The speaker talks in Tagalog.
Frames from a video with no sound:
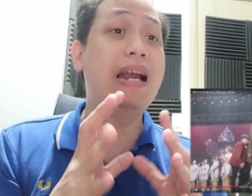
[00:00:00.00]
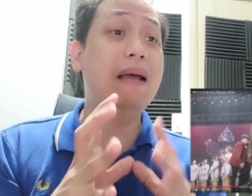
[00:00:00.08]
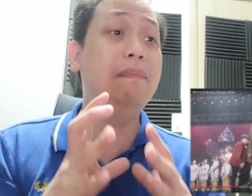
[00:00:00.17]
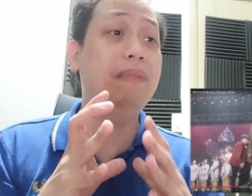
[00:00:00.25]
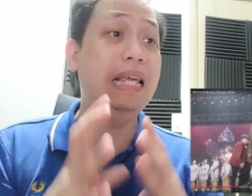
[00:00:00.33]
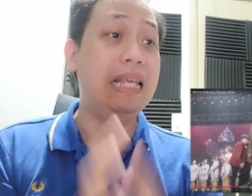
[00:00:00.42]

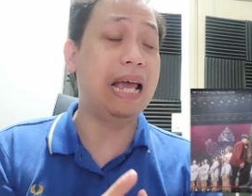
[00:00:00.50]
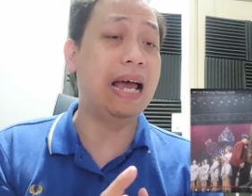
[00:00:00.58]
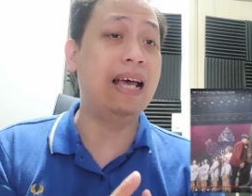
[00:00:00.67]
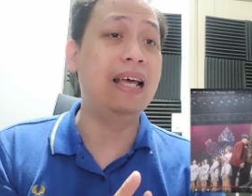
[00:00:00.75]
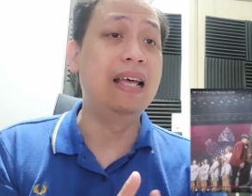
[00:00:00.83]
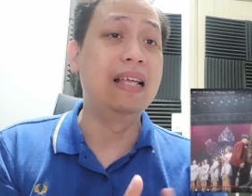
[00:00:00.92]
alam din
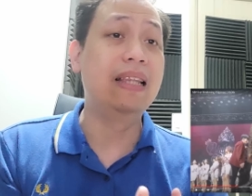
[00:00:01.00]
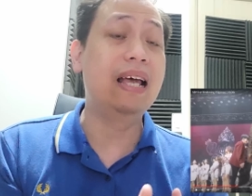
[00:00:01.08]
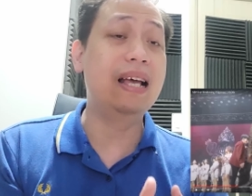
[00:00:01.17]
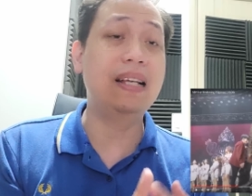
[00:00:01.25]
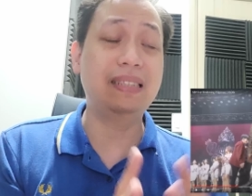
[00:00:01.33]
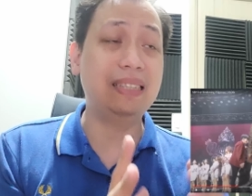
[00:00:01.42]
niya
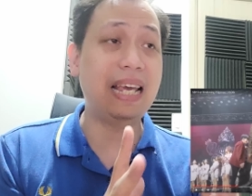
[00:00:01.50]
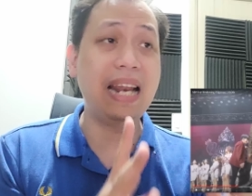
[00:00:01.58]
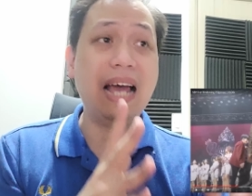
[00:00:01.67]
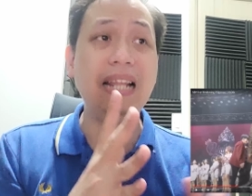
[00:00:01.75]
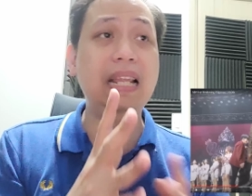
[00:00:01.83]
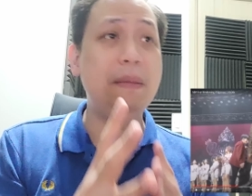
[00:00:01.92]
na
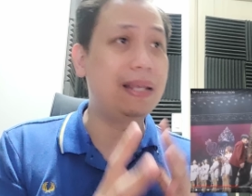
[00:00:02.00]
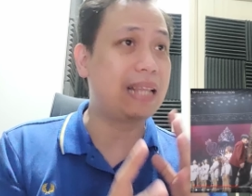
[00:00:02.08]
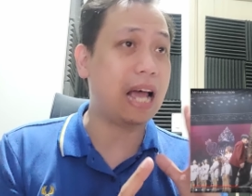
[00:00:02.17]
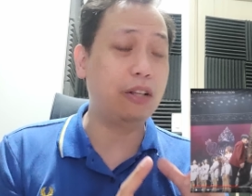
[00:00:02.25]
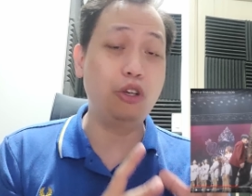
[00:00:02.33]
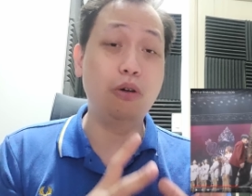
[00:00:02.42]
kailangan
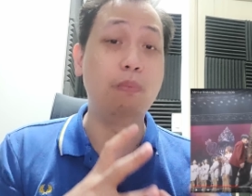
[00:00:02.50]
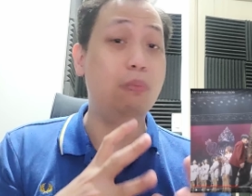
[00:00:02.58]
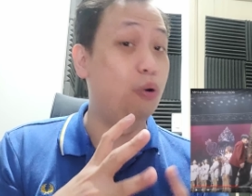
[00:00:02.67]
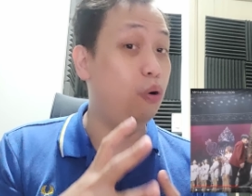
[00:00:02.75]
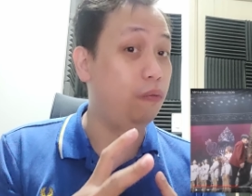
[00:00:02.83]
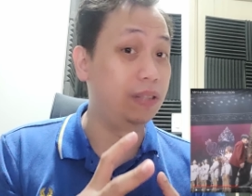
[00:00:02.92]
limitado yung
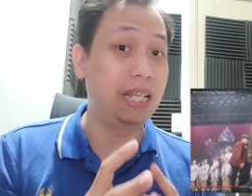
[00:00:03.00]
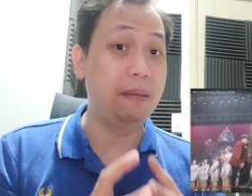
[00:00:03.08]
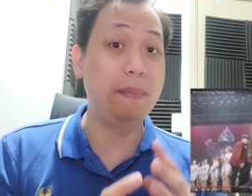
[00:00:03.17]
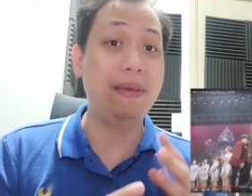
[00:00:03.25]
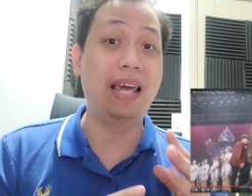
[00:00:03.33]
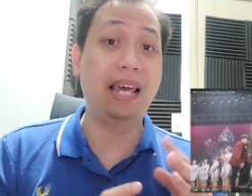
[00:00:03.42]
moves
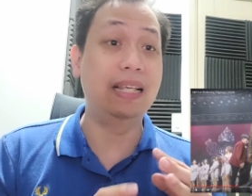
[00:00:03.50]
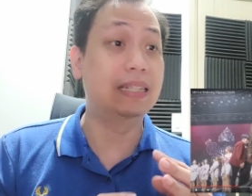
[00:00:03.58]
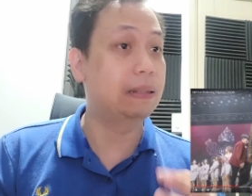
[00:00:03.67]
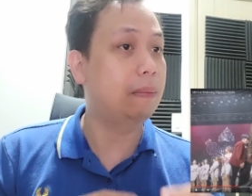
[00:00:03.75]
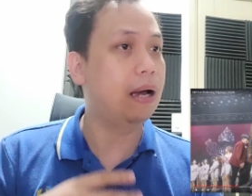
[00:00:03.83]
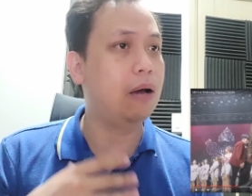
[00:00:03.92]
na ibibigay
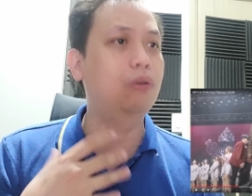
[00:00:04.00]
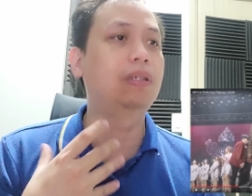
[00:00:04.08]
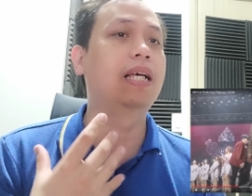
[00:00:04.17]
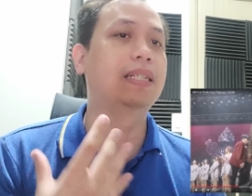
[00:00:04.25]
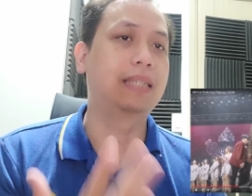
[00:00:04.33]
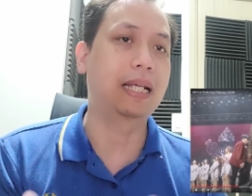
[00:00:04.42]
niya sa mga
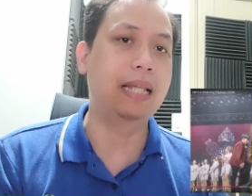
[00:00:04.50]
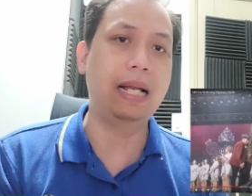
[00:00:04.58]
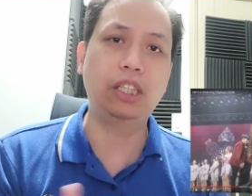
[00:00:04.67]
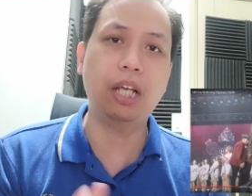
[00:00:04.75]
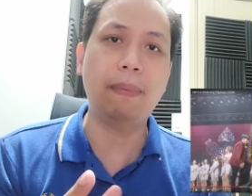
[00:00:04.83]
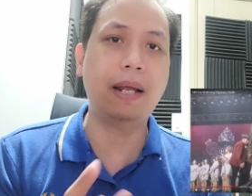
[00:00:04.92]
contestant.
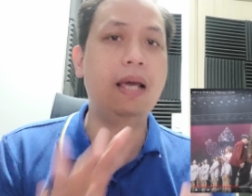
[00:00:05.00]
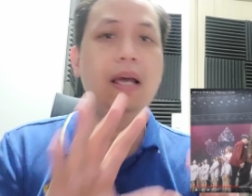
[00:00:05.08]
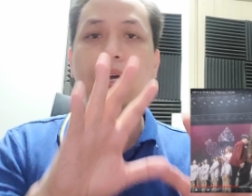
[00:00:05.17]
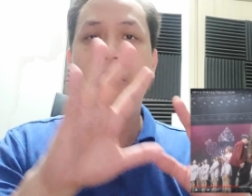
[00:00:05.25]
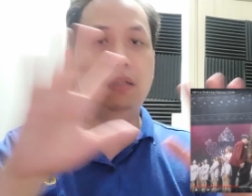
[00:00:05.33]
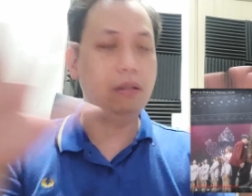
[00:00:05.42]
Dahil
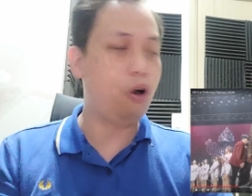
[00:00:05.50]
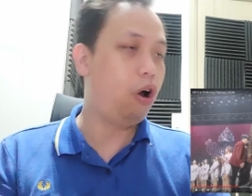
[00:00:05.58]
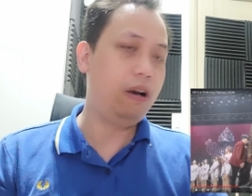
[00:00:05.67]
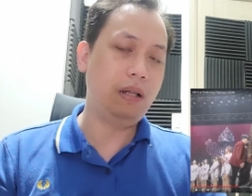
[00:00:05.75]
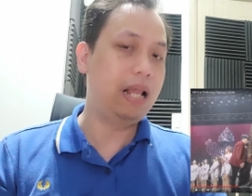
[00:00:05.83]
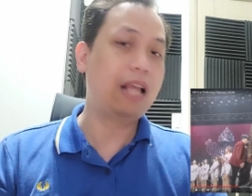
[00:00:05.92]
syempre,
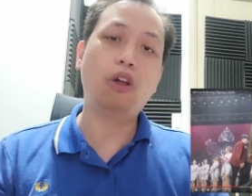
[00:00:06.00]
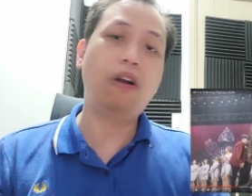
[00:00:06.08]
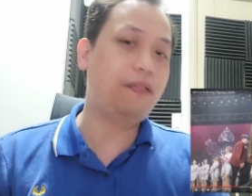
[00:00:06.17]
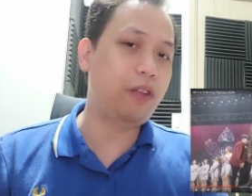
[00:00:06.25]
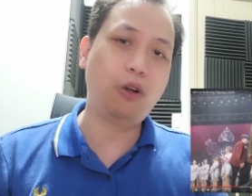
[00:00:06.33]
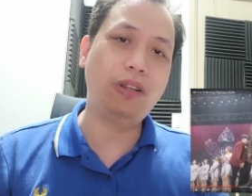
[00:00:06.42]
all, not
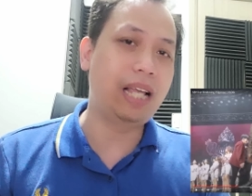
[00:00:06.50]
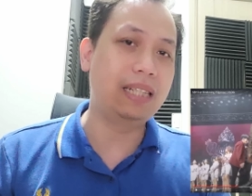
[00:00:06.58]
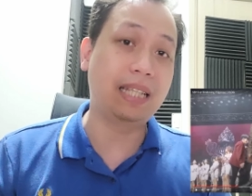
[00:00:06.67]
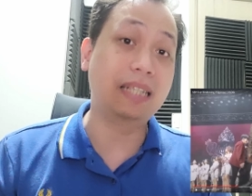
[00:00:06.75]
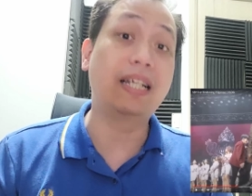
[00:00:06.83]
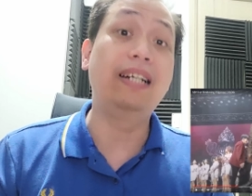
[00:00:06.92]
all of the
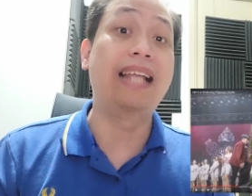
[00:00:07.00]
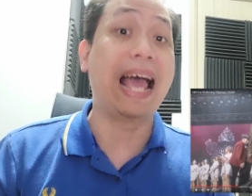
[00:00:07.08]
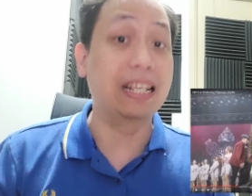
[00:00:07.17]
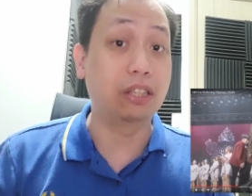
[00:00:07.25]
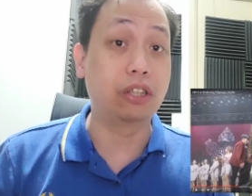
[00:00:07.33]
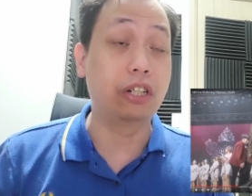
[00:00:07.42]
contestants are
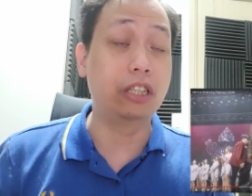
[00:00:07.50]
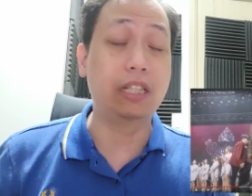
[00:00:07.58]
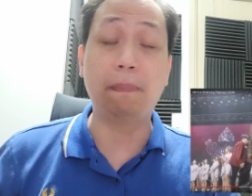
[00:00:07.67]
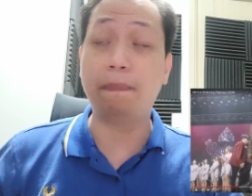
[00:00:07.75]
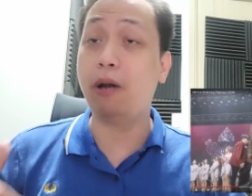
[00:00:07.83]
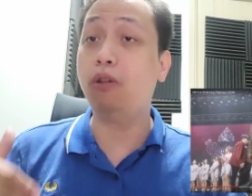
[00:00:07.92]
dancers.
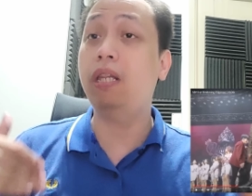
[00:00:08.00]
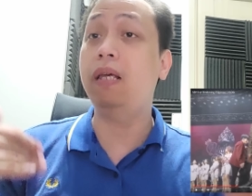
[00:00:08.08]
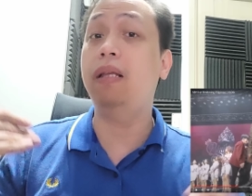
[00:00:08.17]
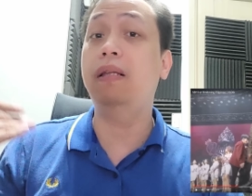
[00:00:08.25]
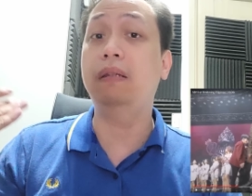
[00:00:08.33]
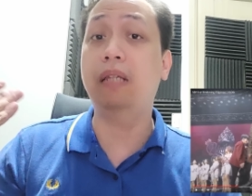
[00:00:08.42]
That, pero
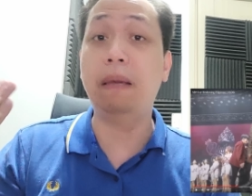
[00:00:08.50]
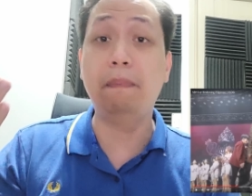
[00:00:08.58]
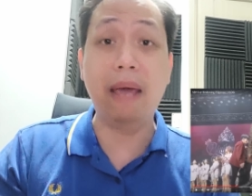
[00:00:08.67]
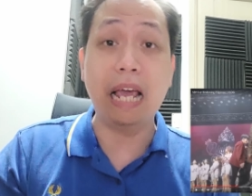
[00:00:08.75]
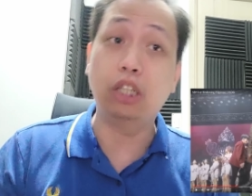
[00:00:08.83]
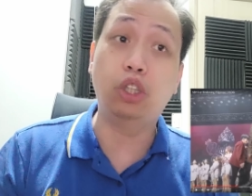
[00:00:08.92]
they, they
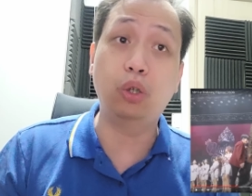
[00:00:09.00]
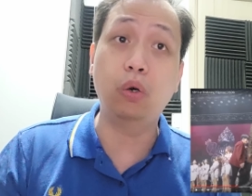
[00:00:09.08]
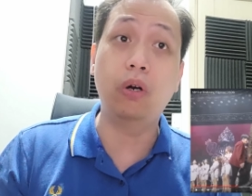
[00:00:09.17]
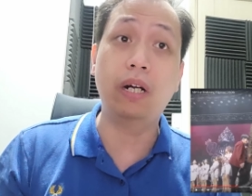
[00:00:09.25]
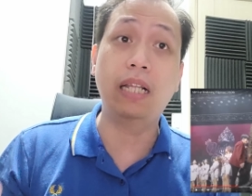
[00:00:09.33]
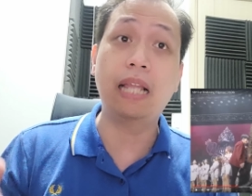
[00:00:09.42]
make
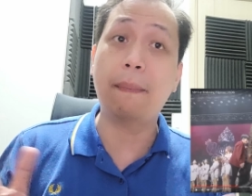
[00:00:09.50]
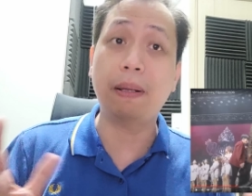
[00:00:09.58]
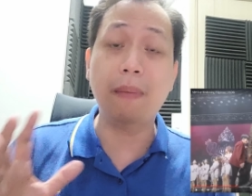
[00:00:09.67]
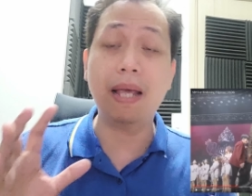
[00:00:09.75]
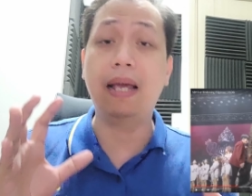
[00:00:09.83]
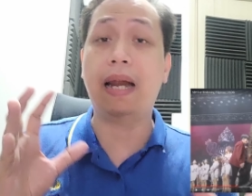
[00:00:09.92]
sure na
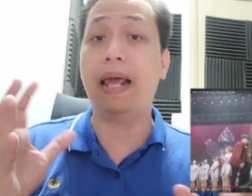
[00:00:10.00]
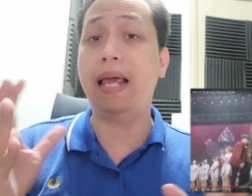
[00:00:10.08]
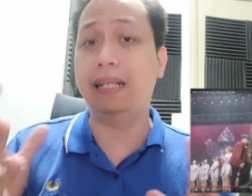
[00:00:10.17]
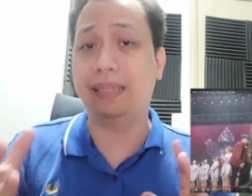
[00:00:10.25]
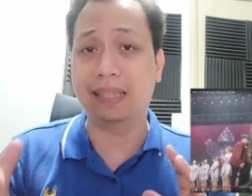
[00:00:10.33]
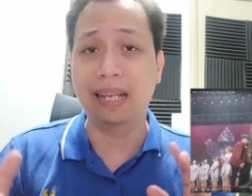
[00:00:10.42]
dapat may
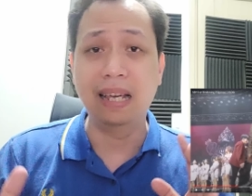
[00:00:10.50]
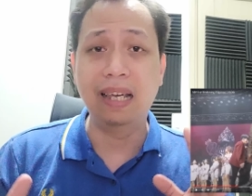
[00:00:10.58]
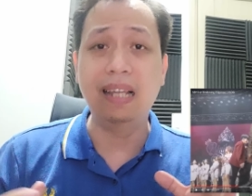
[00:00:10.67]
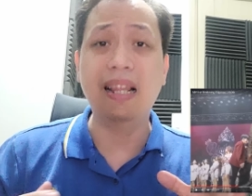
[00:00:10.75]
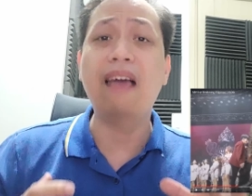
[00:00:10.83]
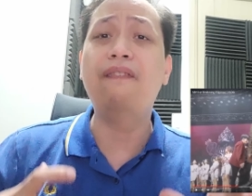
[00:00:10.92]
grace
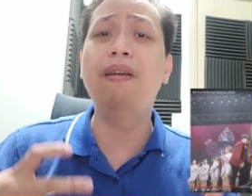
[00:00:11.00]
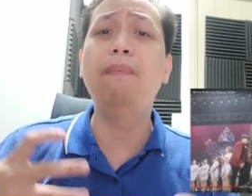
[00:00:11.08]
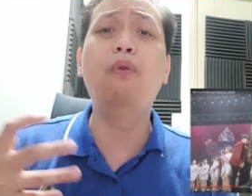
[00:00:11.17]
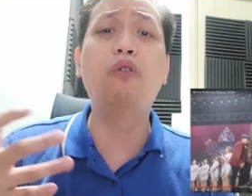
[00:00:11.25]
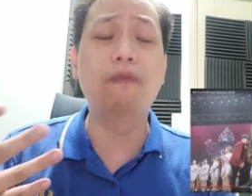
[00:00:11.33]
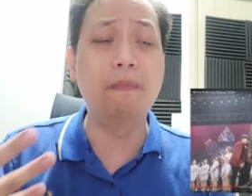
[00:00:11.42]
in
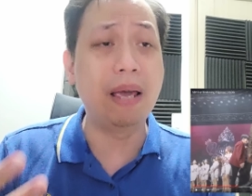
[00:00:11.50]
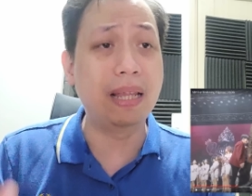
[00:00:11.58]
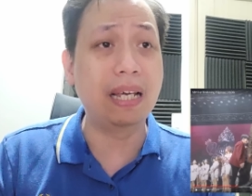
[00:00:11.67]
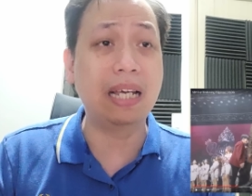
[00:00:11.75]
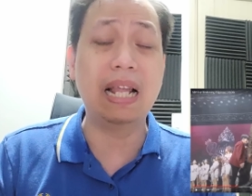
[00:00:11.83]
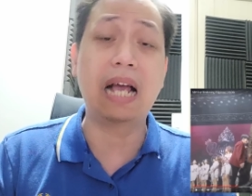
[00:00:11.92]
every
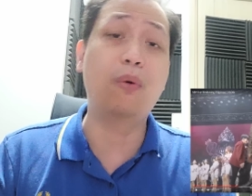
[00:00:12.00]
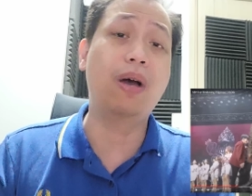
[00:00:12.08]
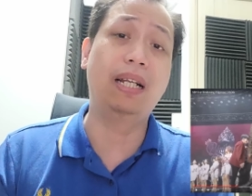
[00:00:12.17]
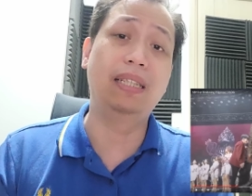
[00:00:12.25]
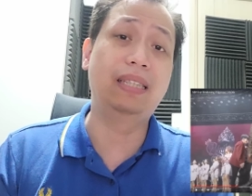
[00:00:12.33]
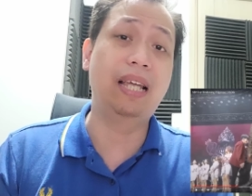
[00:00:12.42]
movement na
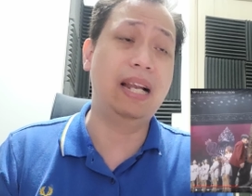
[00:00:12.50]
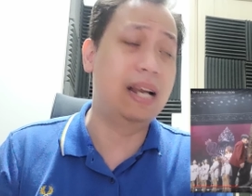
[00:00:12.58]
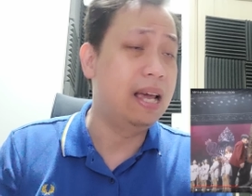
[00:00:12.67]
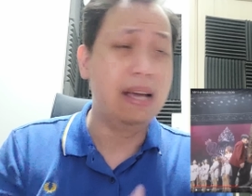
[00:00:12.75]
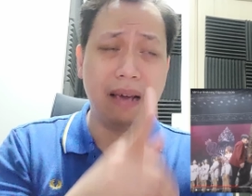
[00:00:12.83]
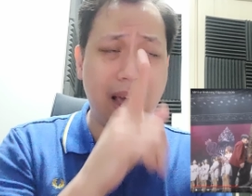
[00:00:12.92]
ginagawa ni
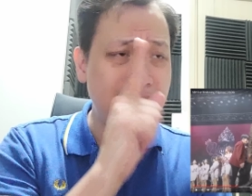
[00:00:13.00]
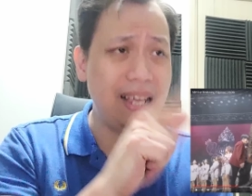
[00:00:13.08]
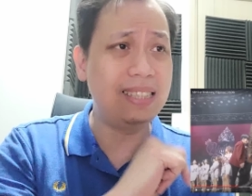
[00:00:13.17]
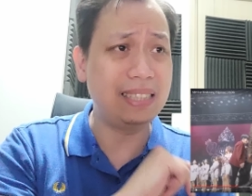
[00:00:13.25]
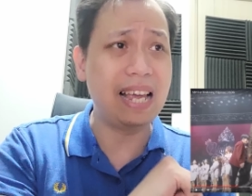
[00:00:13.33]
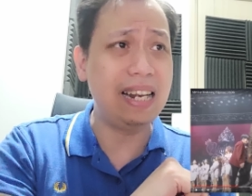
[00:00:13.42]
Stell. I
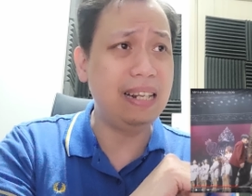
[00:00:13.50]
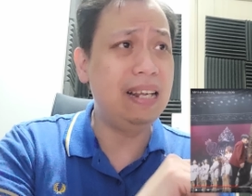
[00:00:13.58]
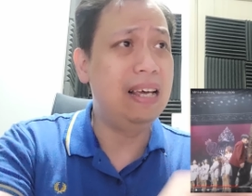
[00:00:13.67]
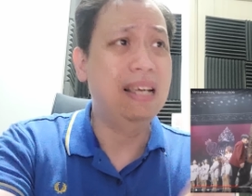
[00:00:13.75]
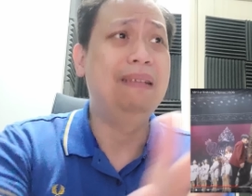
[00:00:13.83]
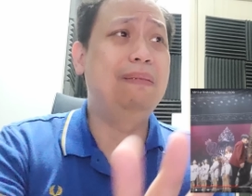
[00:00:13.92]
think Stell,